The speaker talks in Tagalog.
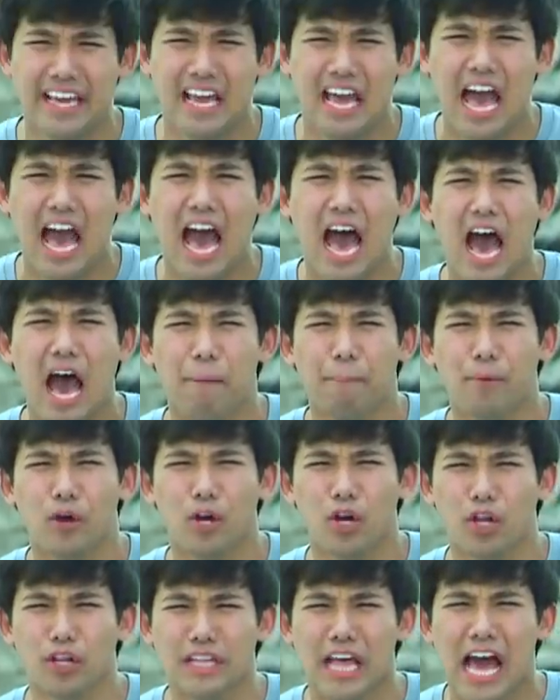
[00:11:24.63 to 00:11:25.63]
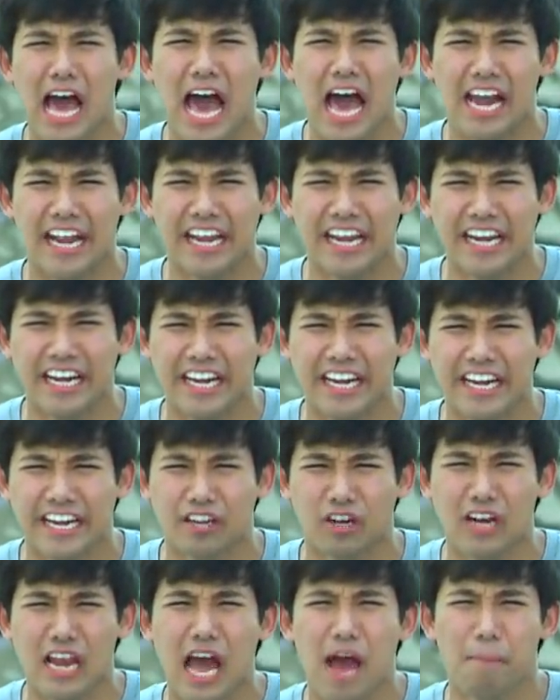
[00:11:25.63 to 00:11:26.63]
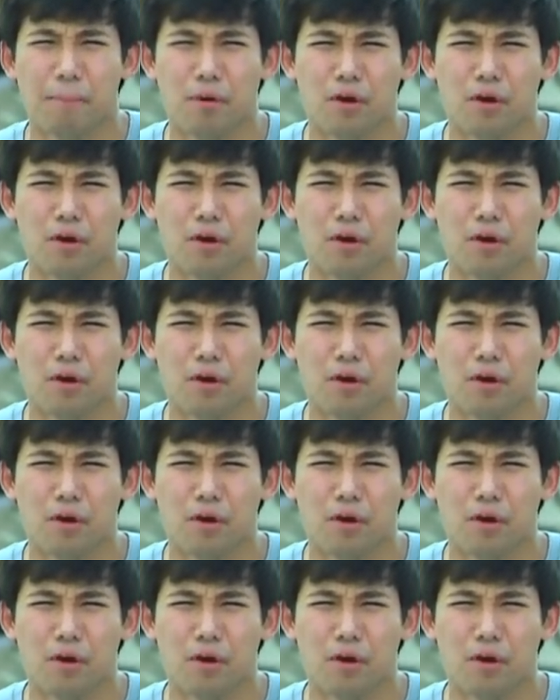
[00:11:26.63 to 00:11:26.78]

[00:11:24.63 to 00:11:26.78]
Ah, puro narinig ko lang.